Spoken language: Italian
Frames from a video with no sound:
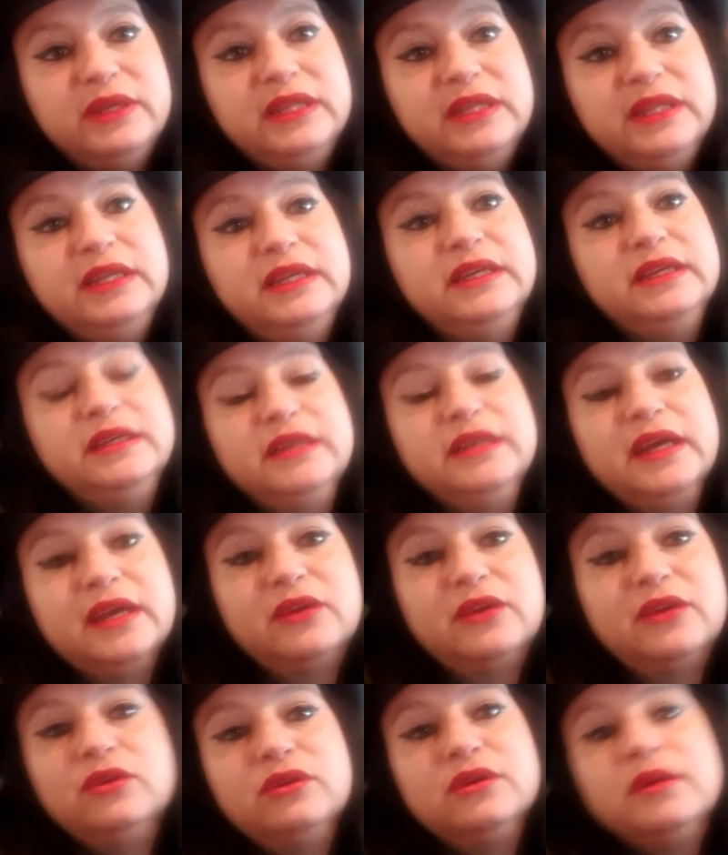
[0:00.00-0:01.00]
Quindi
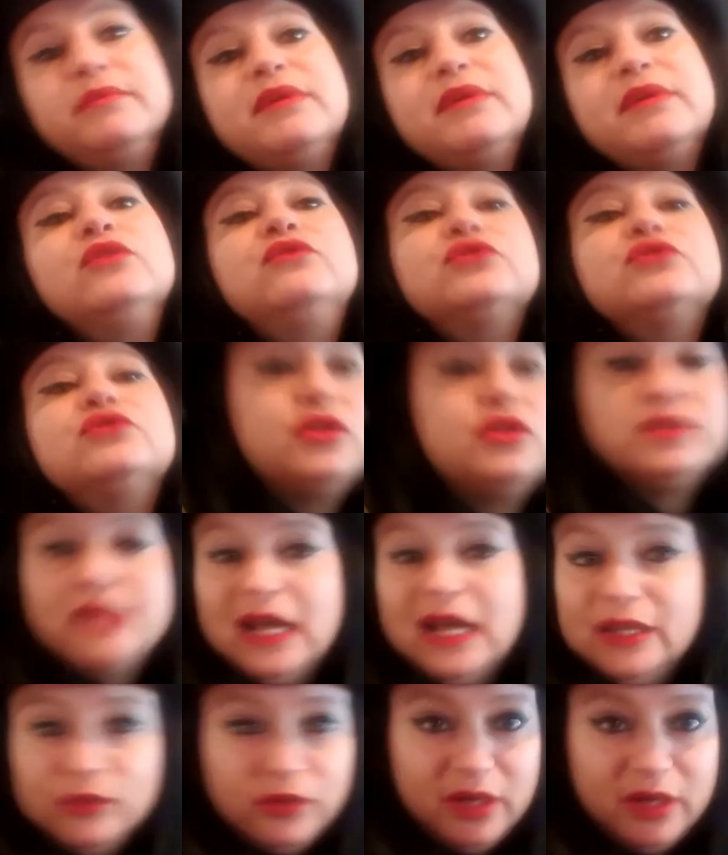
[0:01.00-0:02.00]
ecco, abbiamo dovuto
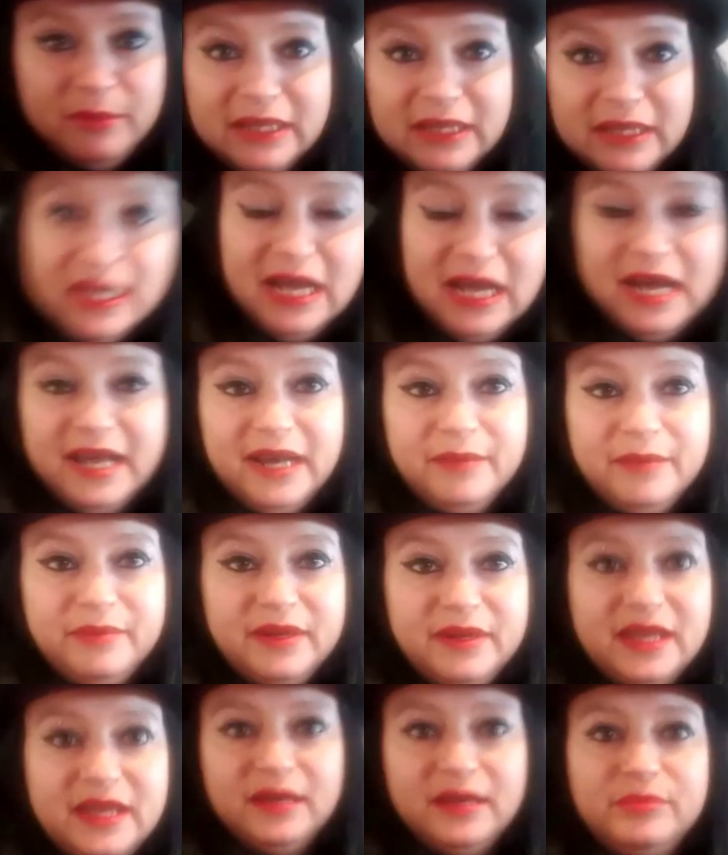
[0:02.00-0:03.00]
soltanto rimandare
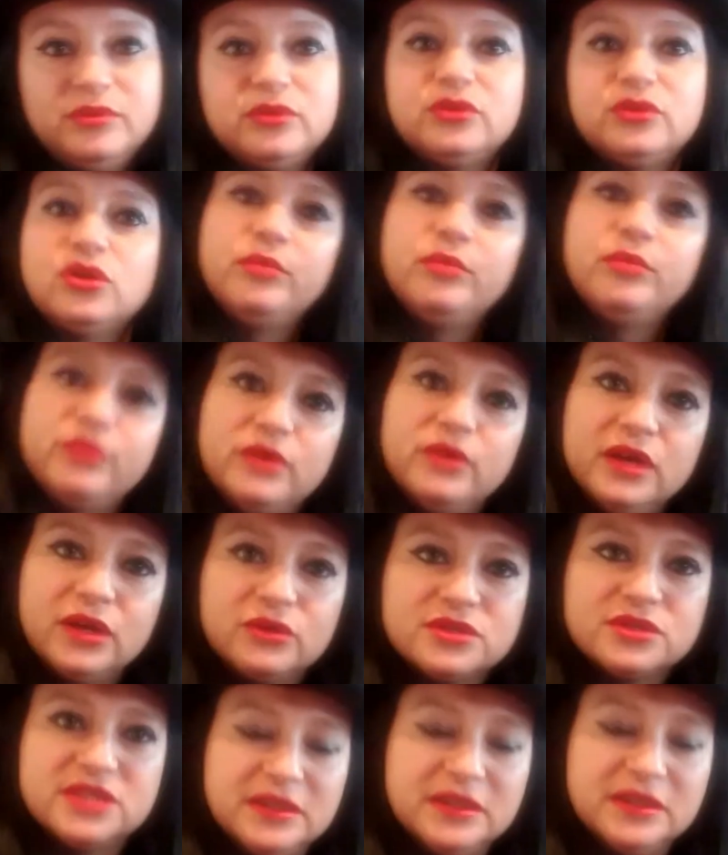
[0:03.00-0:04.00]
perché purtroppo
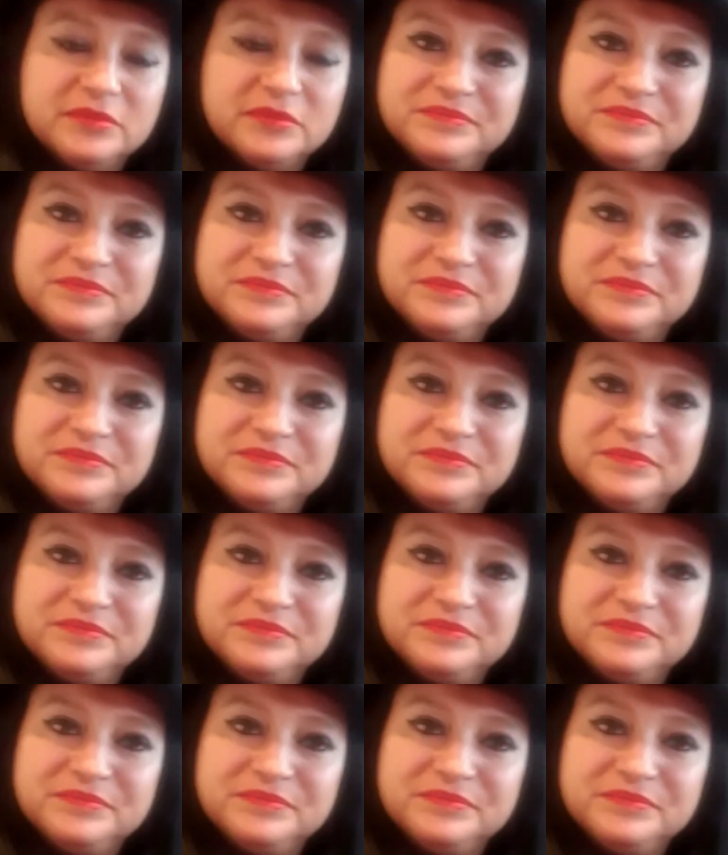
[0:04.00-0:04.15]
è così.